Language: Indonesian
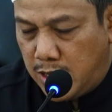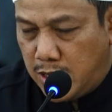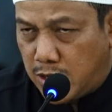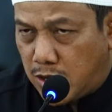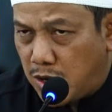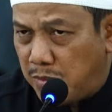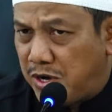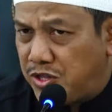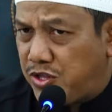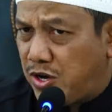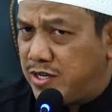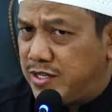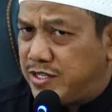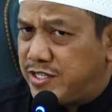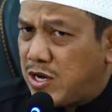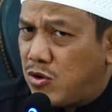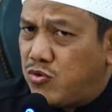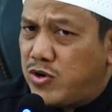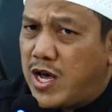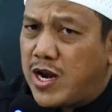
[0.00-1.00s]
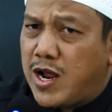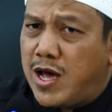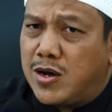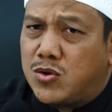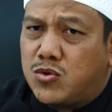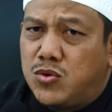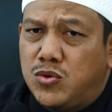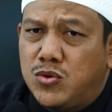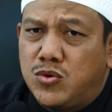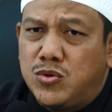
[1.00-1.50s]
Ramadan
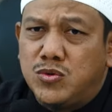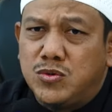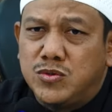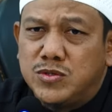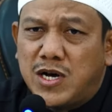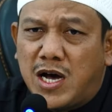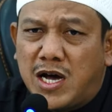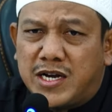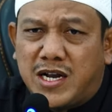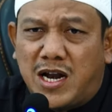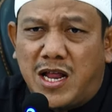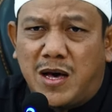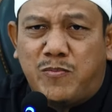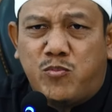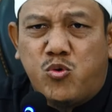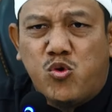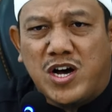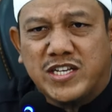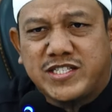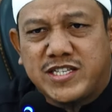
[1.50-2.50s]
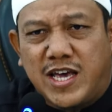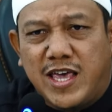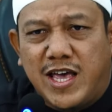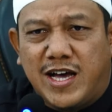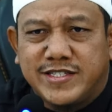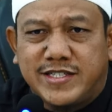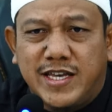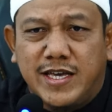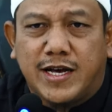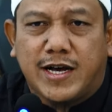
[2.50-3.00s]
saudaraku adalah puasa
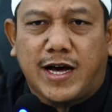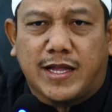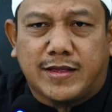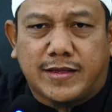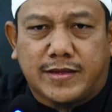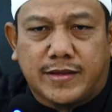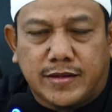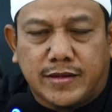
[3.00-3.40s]
yang singkat.